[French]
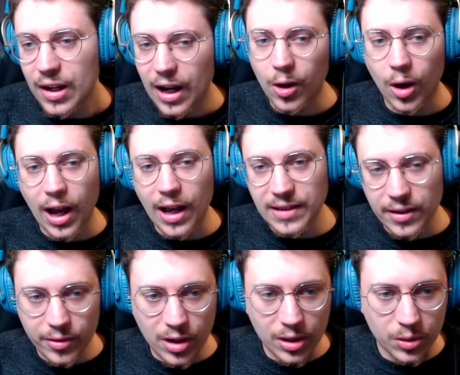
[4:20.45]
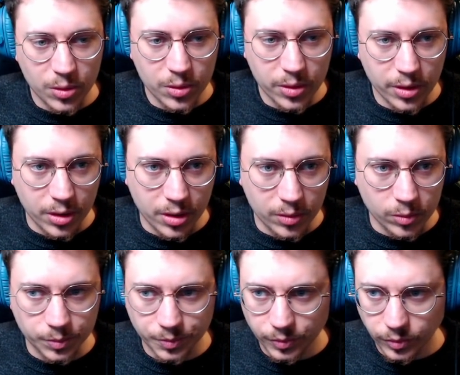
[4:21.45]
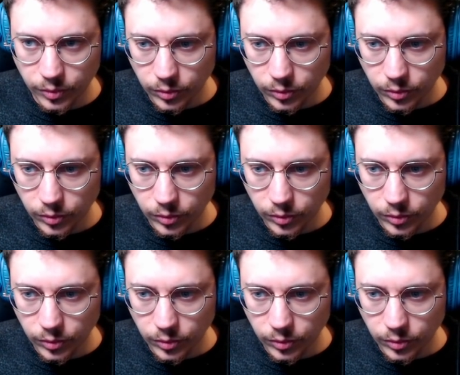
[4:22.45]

Alors, à savoir que. Euh,